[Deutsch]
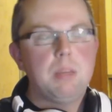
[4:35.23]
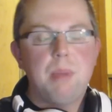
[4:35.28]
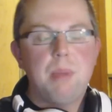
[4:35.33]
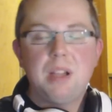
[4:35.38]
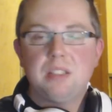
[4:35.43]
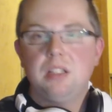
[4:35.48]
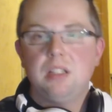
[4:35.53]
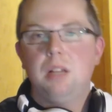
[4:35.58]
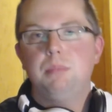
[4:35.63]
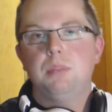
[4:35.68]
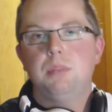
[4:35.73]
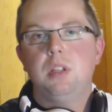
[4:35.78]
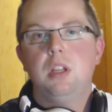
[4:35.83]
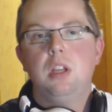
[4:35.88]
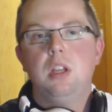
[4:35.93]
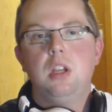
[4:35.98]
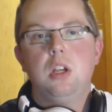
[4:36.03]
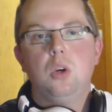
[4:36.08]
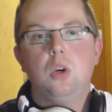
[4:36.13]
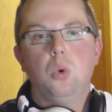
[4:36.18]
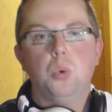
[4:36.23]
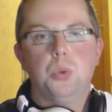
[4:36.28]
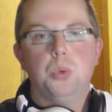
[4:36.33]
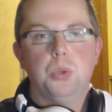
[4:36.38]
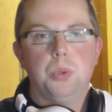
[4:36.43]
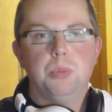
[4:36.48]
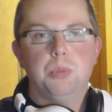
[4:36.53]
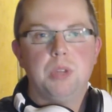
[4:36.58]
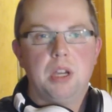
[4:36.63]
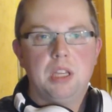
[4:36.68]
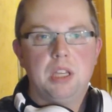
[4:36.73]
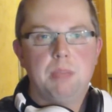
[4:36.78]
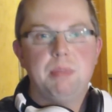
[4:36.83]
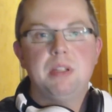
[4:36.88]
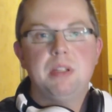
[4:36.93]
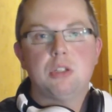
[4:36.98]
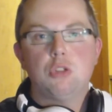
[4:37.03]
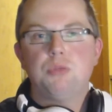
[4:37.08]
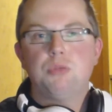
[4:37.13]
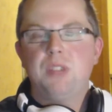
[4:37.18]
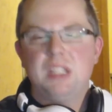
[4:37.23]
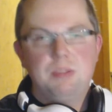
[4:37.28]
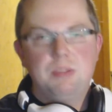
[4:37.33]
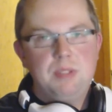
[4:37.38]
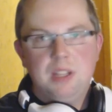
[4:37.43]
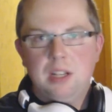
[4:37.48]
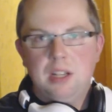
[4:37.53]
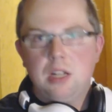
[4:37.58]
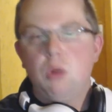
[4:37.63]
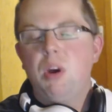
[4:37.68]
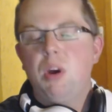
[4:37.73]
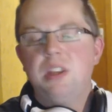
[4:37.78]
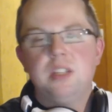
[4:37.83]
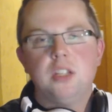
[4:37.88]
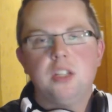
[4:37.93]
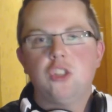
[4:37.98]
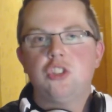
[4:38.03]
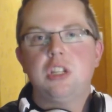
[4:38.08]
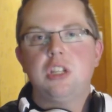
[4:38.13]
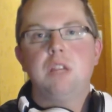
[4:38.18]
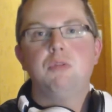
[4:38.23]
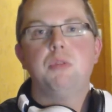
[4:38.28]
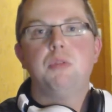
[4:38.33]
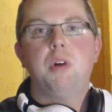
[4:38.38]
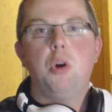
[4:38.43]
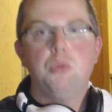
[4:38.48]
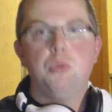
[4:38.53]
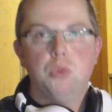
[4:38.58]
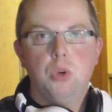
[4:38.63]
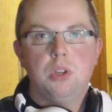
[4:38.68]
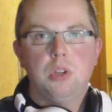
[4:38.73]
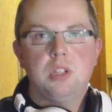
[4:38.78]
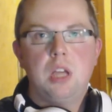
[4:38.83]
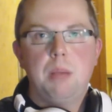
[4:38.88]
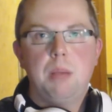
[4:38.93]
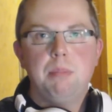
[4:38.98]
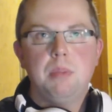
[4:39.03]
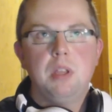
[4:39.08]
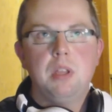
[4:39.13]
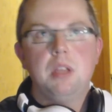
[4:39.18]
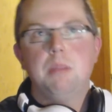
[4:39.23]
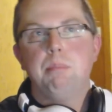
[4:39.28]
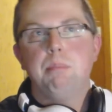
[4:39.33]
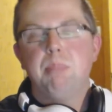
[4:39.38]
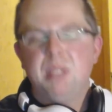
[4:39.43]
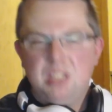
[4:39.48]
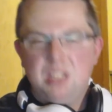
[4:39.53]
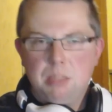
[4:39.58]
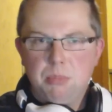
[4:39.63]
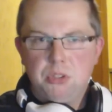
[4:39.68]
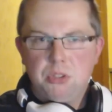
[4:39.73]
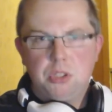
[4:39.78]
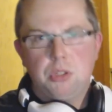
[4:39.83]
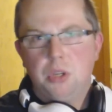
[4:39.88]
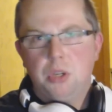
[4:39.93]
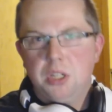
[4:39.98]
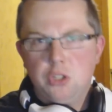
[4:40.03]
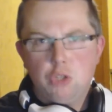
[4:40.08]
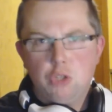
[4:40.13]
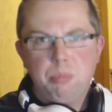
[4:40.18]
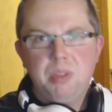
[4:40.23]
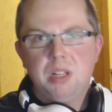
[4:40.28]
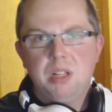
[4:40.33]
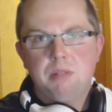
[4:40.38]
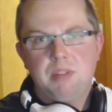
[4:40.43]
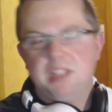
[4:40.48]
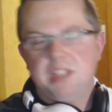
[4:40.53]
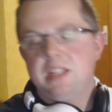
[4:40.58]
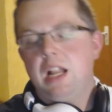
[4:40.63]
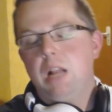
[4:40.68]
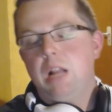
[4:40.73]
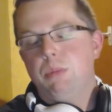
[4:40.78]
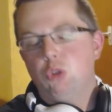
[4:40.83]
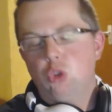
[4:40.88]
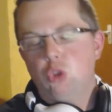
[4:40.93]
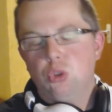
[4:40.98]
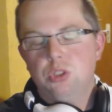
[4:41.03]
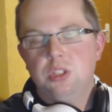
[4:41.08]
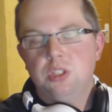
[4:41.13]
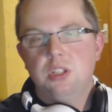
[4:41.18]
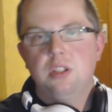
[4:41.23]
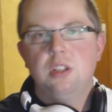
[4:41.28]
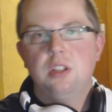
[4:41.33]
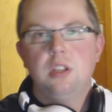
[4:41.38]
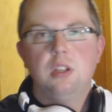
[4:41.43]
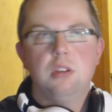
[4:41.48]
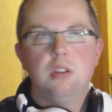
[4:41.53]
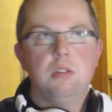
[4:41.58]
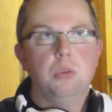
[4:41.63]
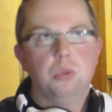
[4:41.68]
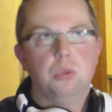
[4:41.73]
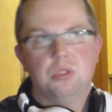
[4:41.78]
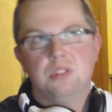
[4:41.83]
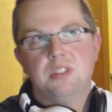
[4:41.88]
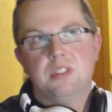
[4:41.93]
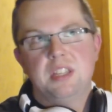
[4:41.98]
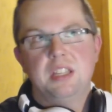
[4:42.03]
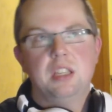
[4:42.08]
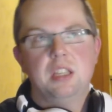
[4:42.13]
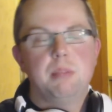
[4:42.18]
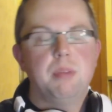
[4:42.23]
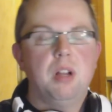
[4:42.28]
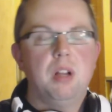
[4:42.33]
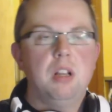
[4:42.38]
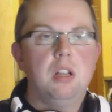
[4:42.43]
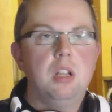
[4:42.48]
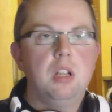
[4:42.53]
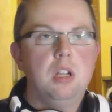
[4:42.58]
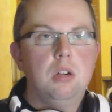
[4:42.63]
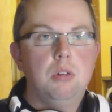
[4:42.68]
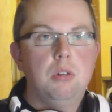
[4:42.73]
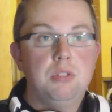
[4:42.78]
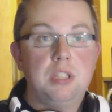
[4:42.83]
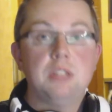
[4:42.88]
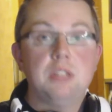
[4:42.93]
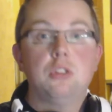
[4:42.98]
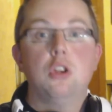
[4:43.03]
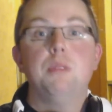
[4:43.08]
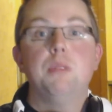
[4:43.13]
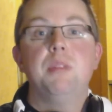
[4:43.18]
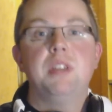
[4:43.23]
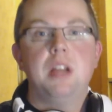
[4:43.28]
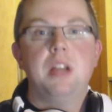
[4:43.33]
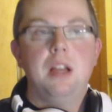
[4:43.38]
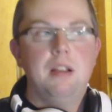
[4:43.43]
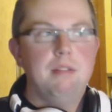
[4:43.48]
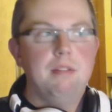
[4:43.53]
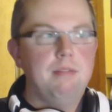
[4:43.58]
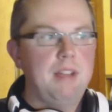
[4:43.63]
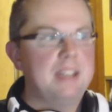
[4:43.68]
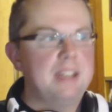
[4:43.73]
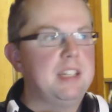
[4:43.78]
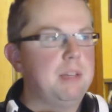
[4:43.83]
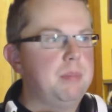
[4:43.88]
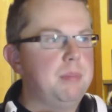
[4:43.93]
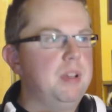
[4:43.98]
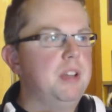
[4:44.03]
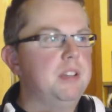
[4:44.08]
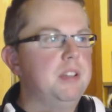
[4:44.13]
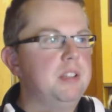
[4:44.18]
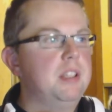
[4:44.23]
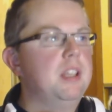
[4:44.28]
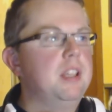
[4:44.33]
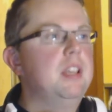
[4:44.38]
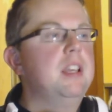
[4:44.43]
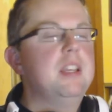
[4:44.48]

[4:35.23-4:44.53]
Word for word: gemacht haben. Und ähm, ja, ich bin jetzt schon fast wieder genau an der Stelle, wo wir aufgehört haben. Ein bisschen muss ich noch hinspielen, vielleicht ein halbes Stündchen, höchstens denke ich mal. Und dann können wir da weitermachen.